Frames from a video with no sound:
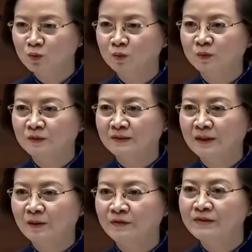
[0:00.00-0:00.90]
trung
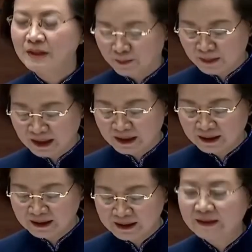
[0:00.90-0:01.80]
vào cái việc
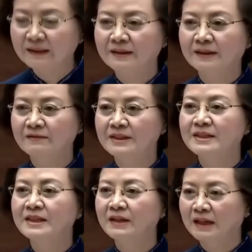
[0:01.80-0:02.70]
mà xác định cái
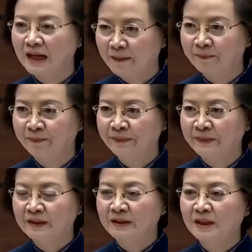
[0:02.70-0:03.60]
vị trí việc làm.
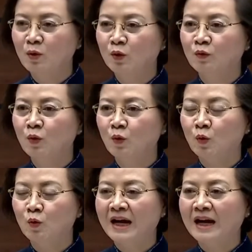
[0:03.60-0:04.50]
Thì Bộ Nội vụ
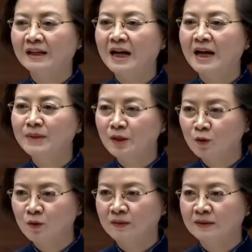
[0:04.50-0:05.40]
cũng đã tham
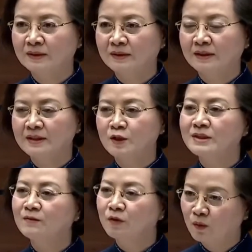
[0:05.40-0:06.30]
mưu
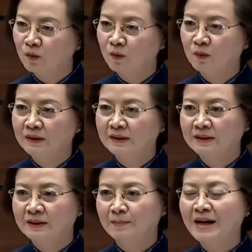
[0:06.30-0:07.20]
cho Chính phủ
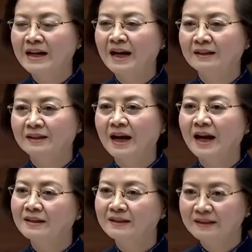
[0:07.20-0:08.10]
ban hành
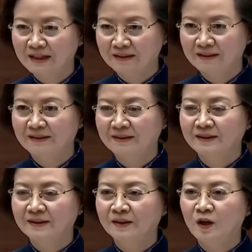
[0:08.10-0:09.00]
hai cái nghị định.
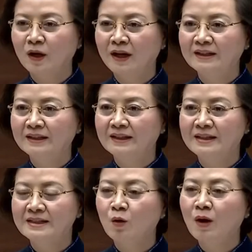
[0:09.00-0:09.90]
Đó là cái nghị
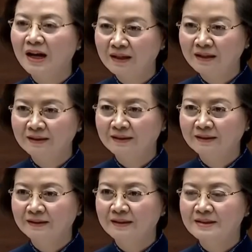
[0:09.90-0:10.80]
định 62
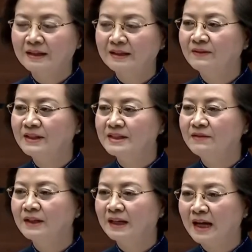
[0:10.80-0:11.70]
xác định vị
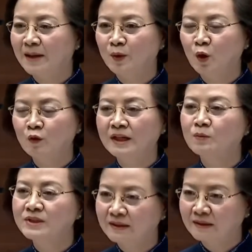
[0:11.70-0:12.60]
trí việc làm đối với
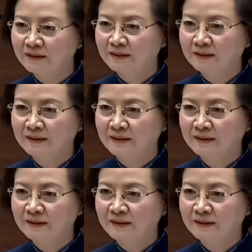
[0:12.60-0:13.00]
công chức